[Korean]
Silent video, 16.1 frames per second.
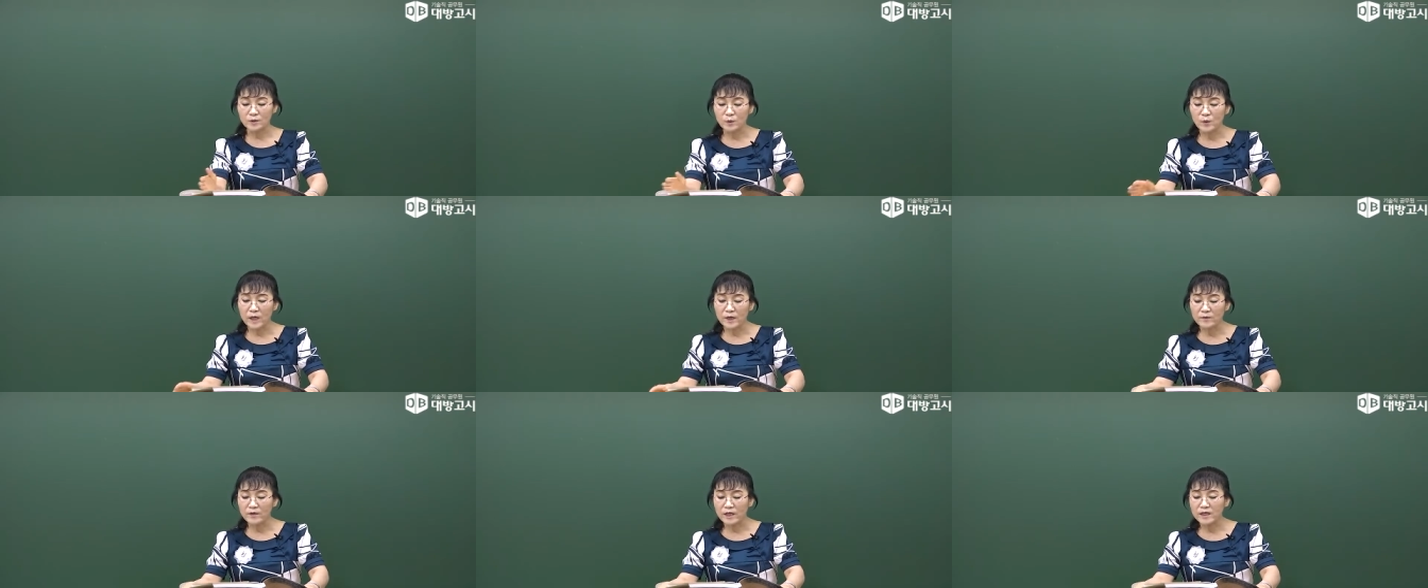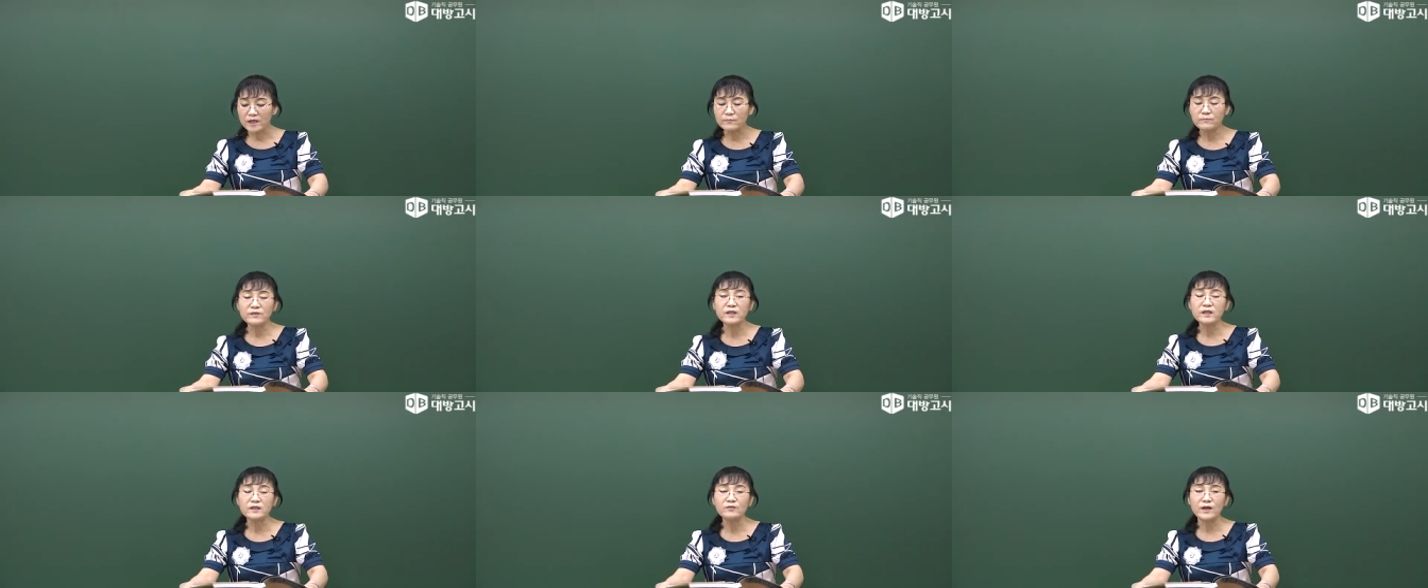종합계획이
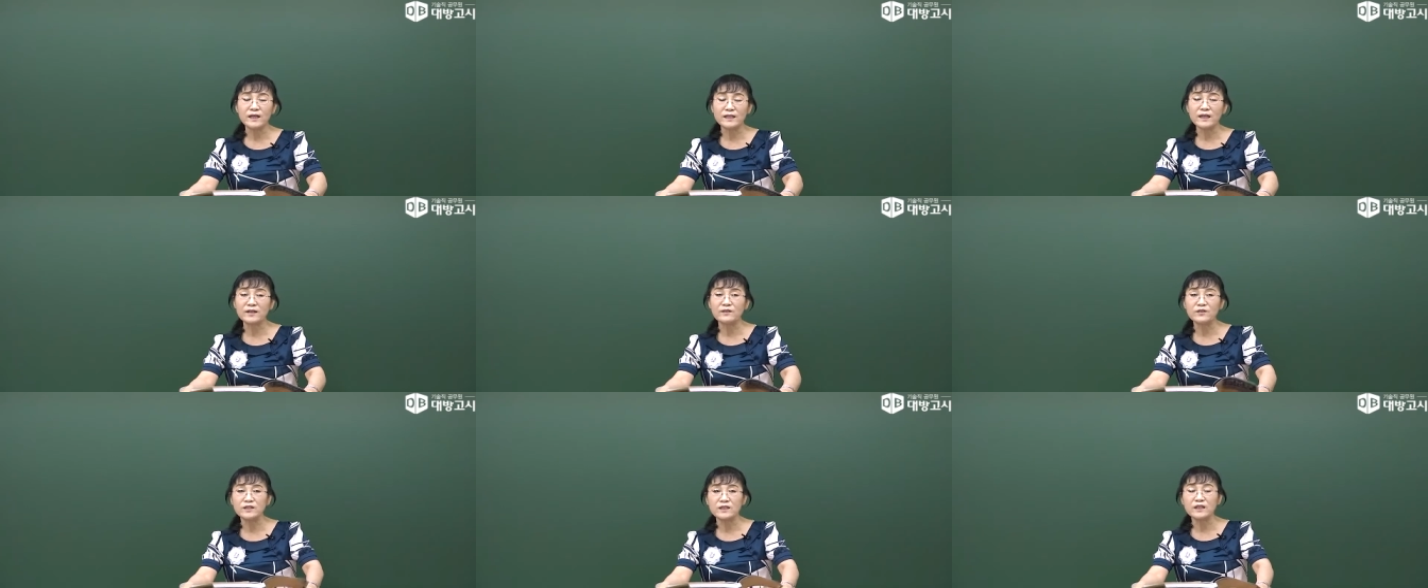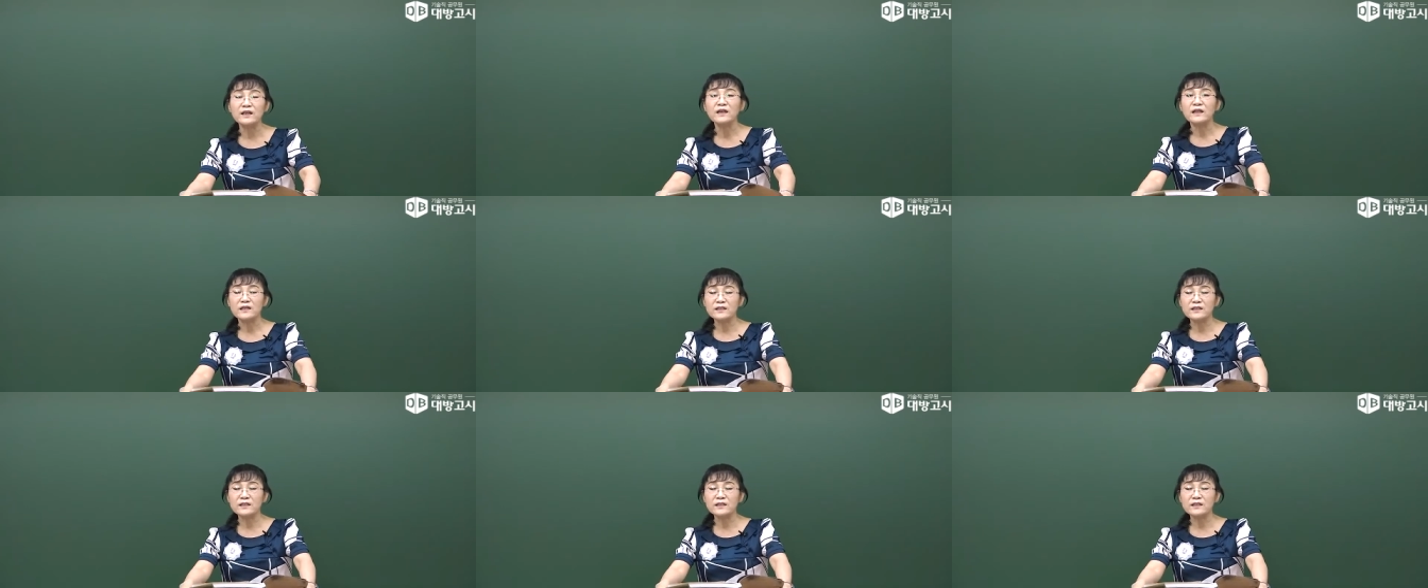프린트로 한다는 것이